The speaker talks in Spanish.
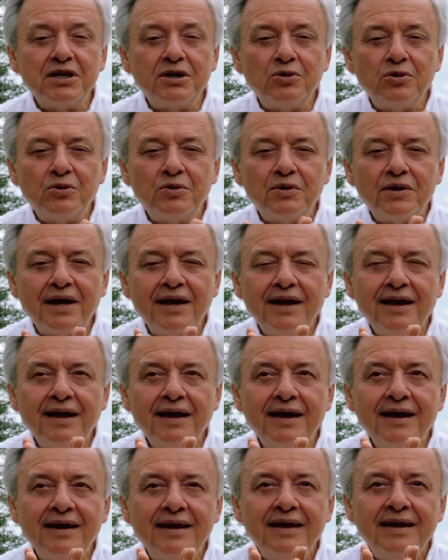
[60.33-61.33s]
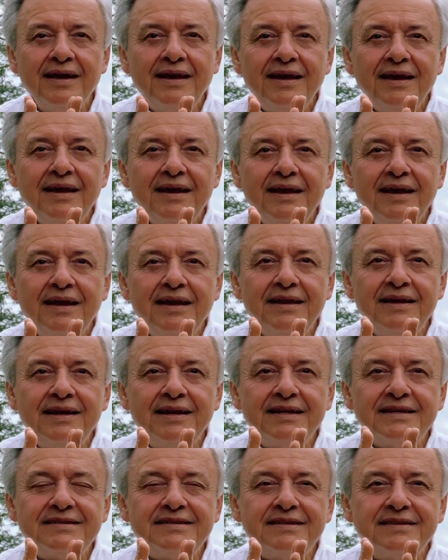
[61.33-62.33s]
ahora en
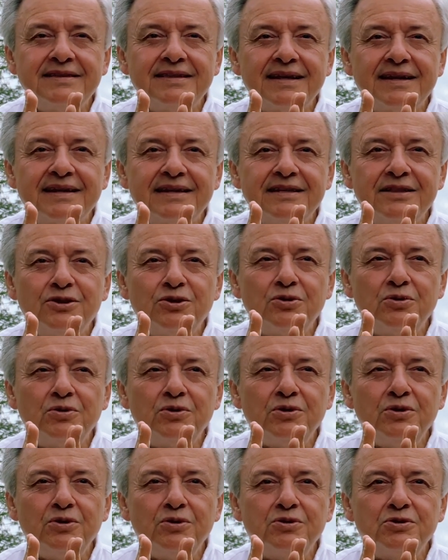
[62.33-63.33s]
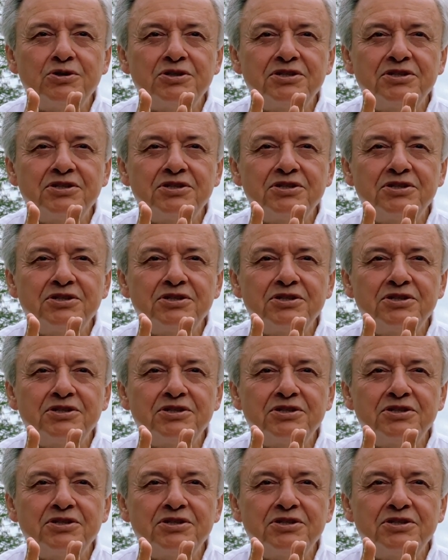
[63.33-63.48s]
ese territorio